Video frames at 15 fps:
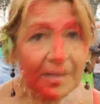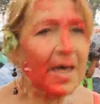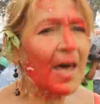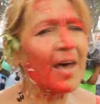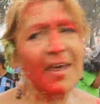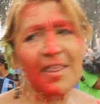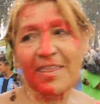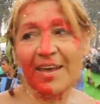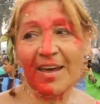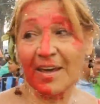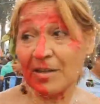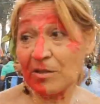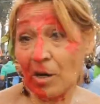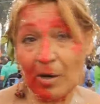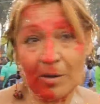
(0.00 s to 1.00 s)
De
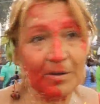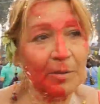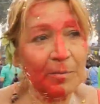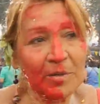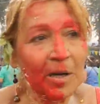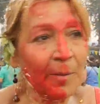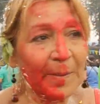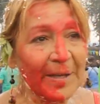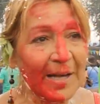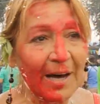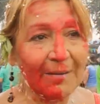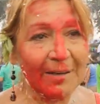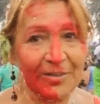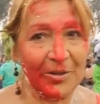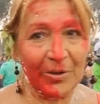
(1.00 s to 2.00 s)
10, no, no,
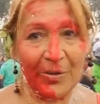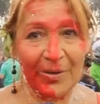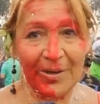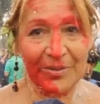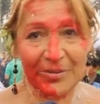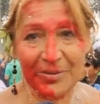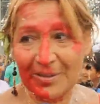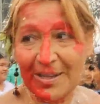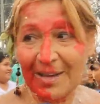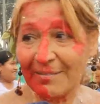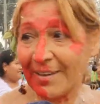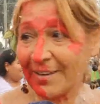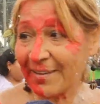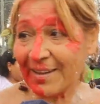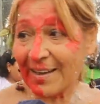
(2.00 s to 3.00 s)
esperaba todo esto. La
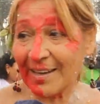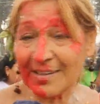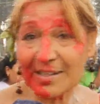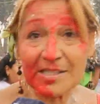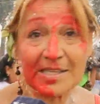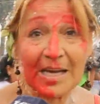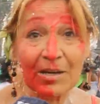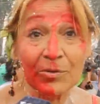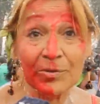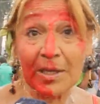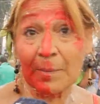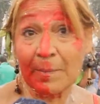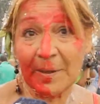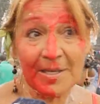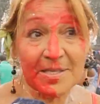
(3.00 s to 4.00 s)
verdad es algo,
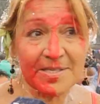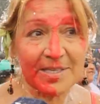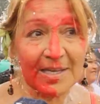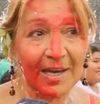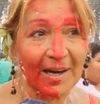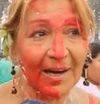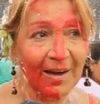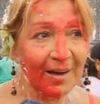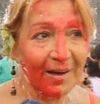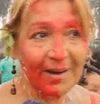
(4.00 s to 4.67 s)
una experiencia